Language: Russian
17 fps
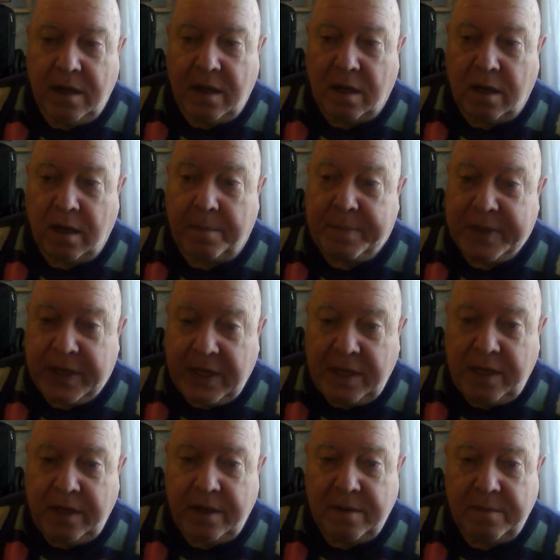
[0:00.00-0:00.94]
Э,
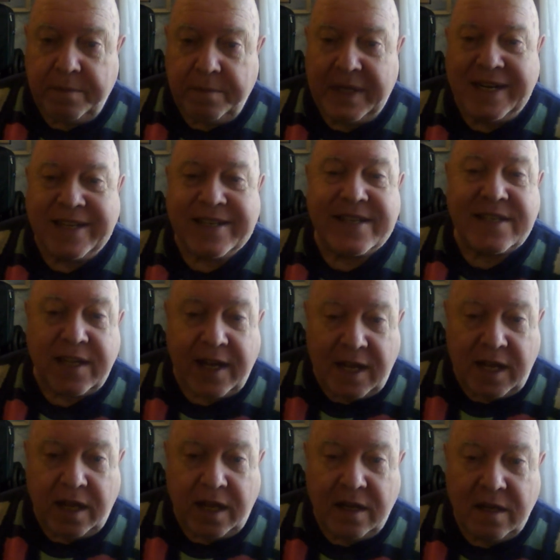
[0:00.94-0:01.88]
пни,
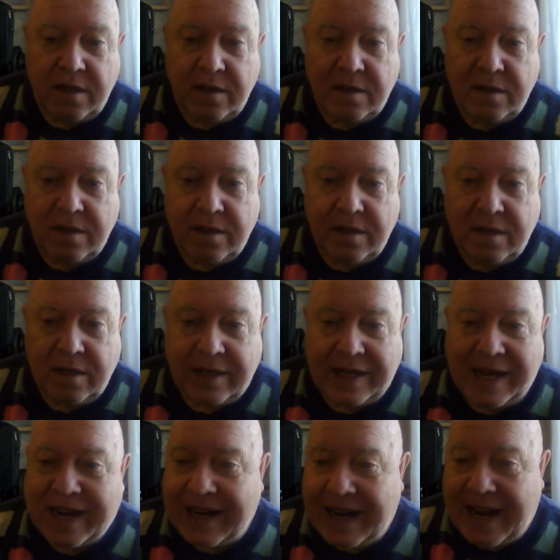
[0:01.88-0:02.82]
береста,
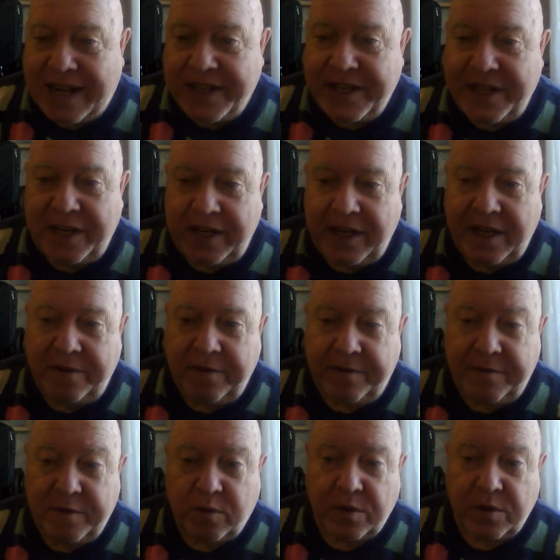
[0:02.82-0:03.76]
кора
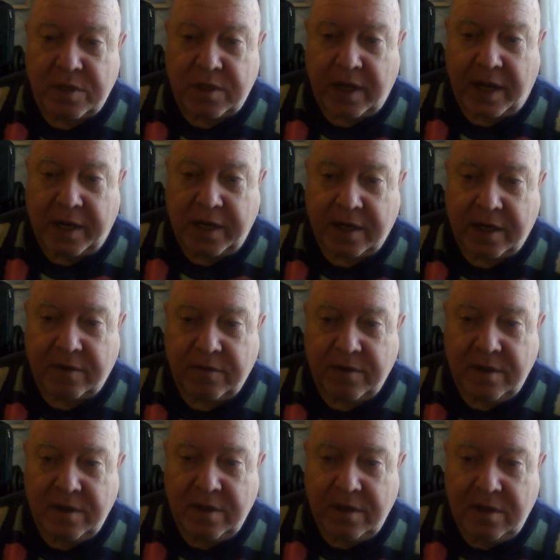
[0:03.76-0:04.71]
деревьев и кустарников –
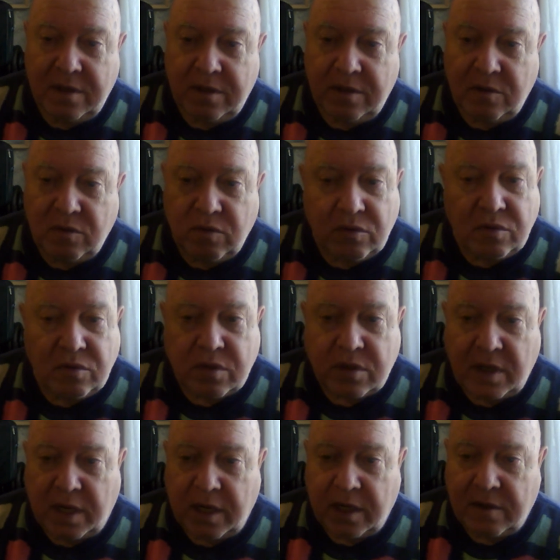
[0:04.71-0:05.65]
ну у
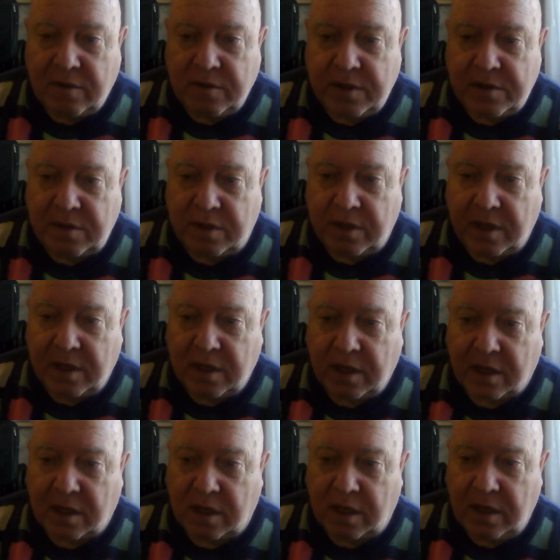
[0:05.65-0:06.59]
кустарников действительно
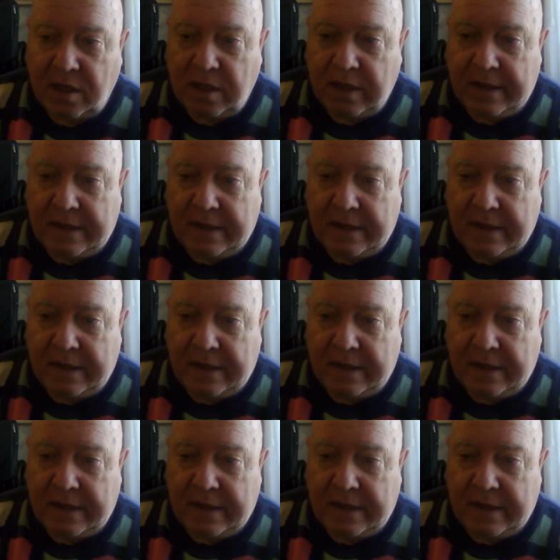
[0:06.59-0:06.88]
кора.